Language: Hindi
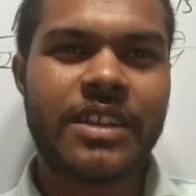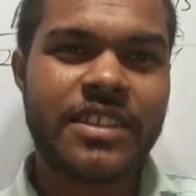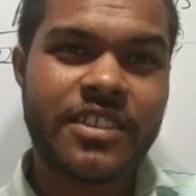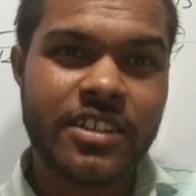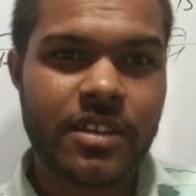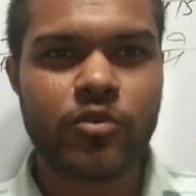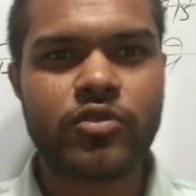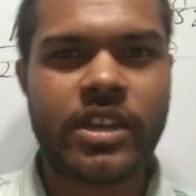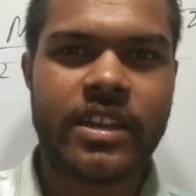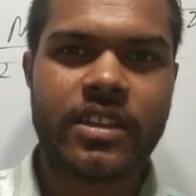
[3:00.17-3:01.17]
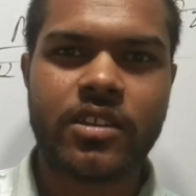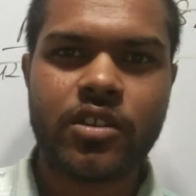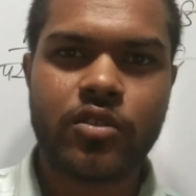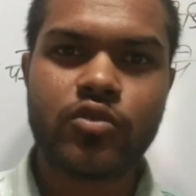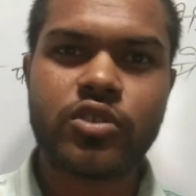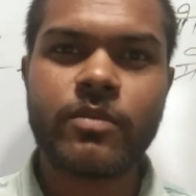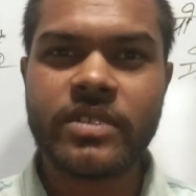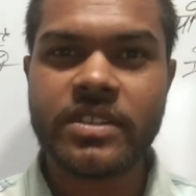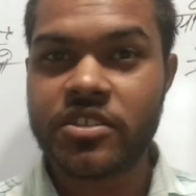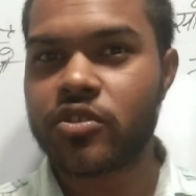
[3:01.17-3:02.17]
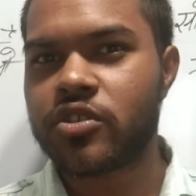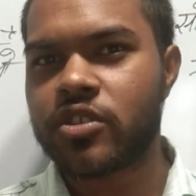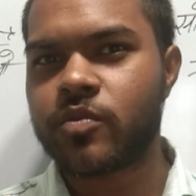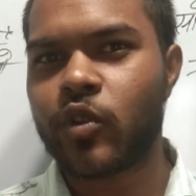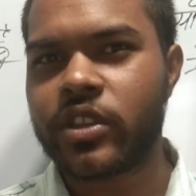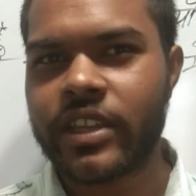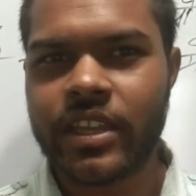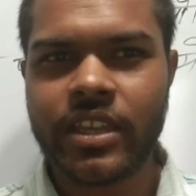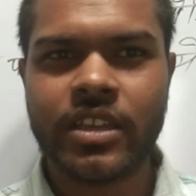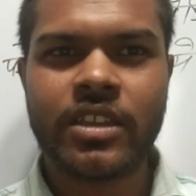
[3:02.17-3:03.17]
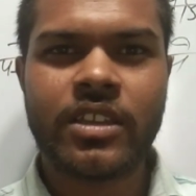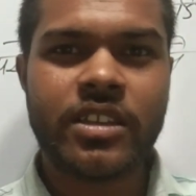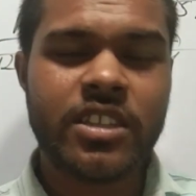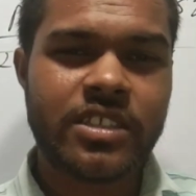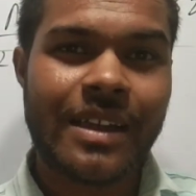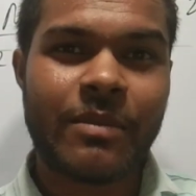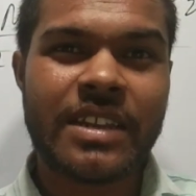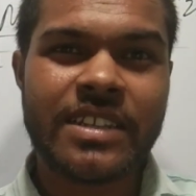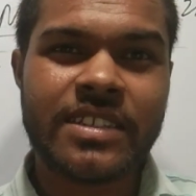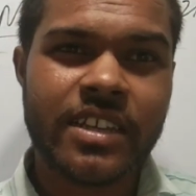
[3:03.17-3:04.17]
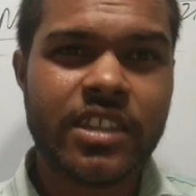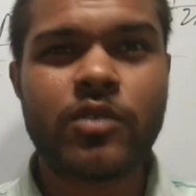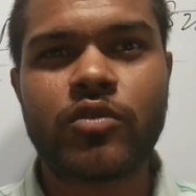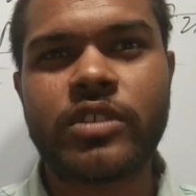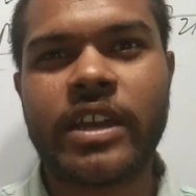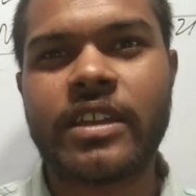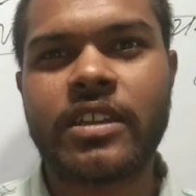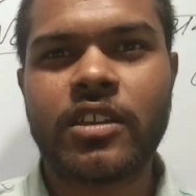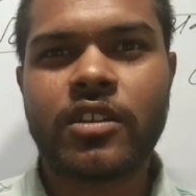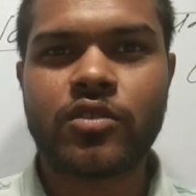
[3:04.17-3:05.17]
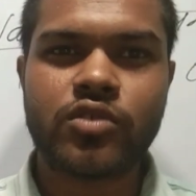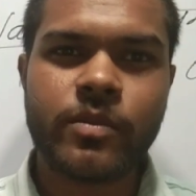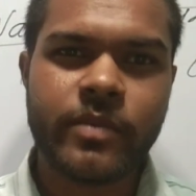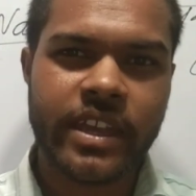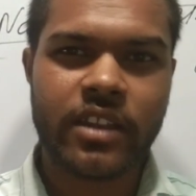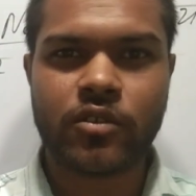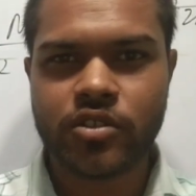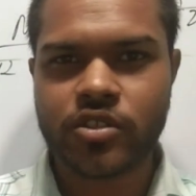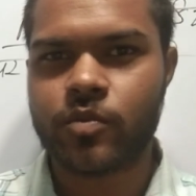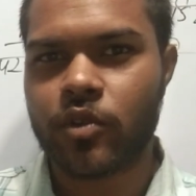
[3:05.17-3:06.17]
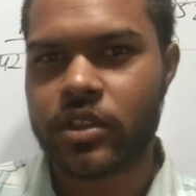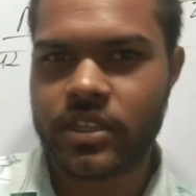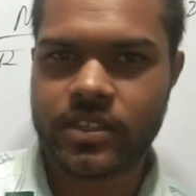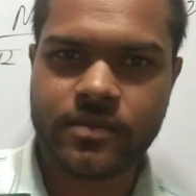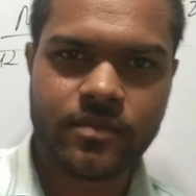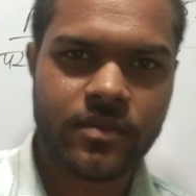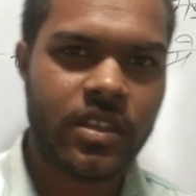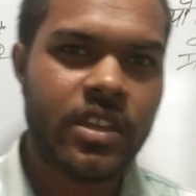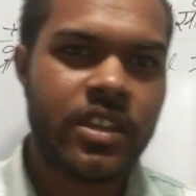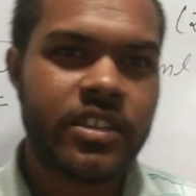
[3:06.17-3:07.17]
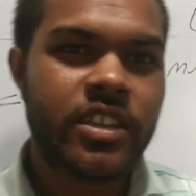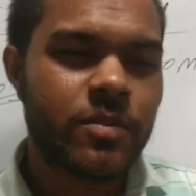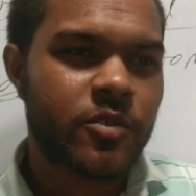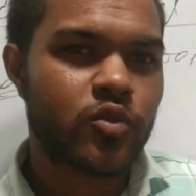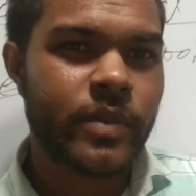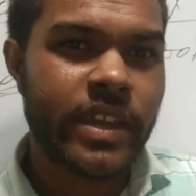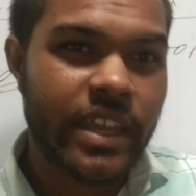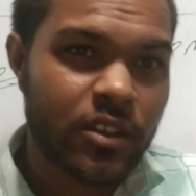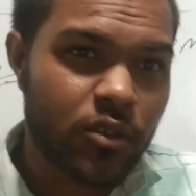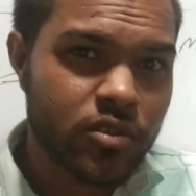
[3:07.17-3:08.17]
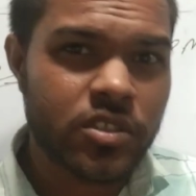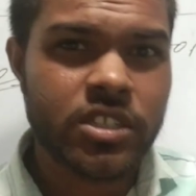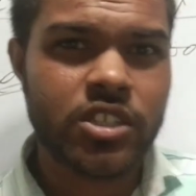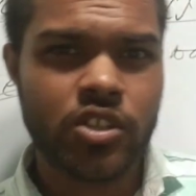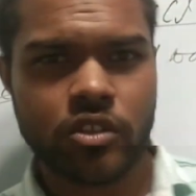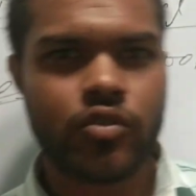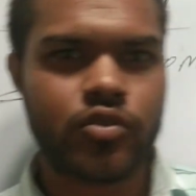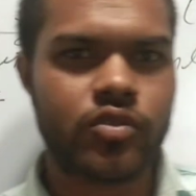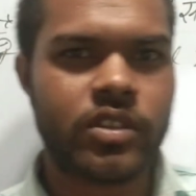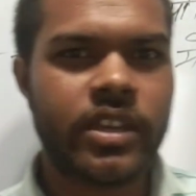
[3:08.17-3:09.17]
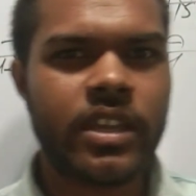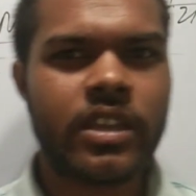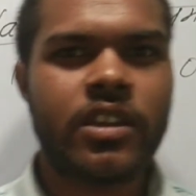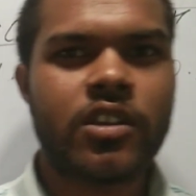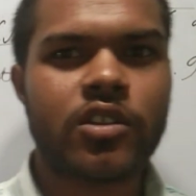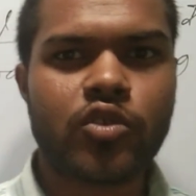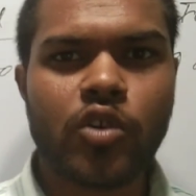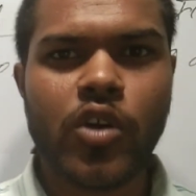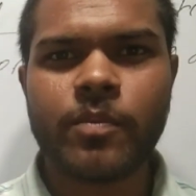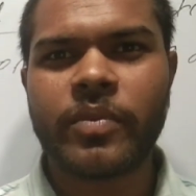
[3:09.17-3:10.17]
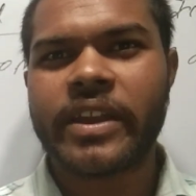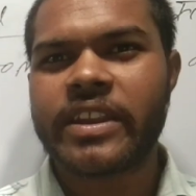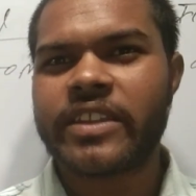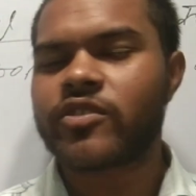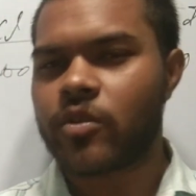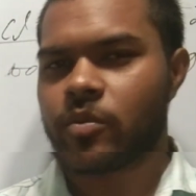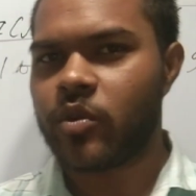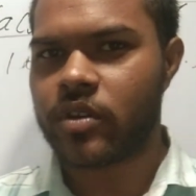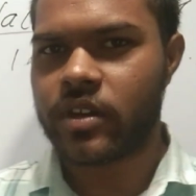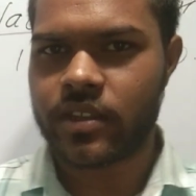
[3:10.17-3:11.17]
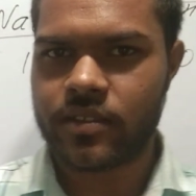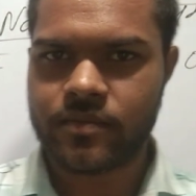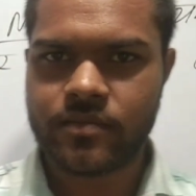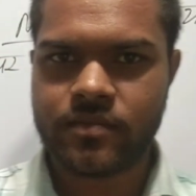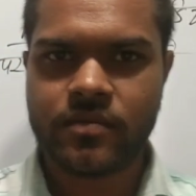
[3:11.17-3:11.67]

सामान्य से कम हो जाए तो उसे हम एसिडोसिस बोलते हैं यदि सामान्य से अधिक हो जाए तो उसे हम एल्कोलोसिस बोलते हैं यदि पशु में एल्कोलोसिस की स्थिति हो चुकी है तो आप एनएस का उपयोग करें